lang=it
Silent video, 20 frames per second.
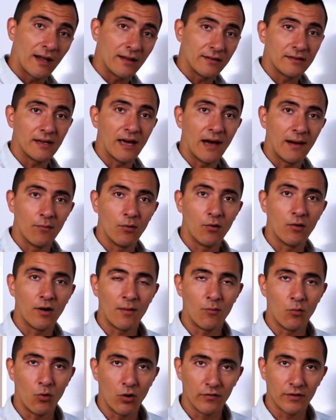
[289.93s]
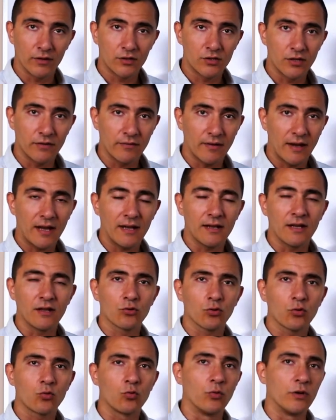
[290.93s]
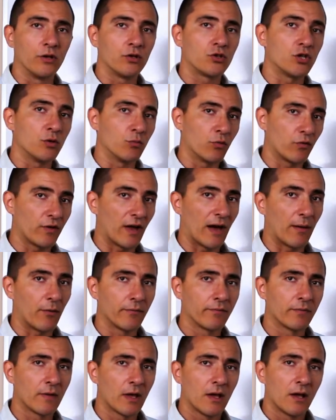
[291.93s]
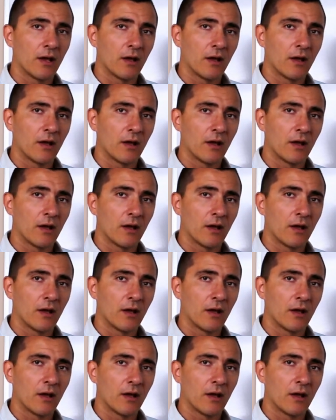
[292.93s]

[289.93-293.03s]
andiamo a muoverci e dentro cui ci muoviamo.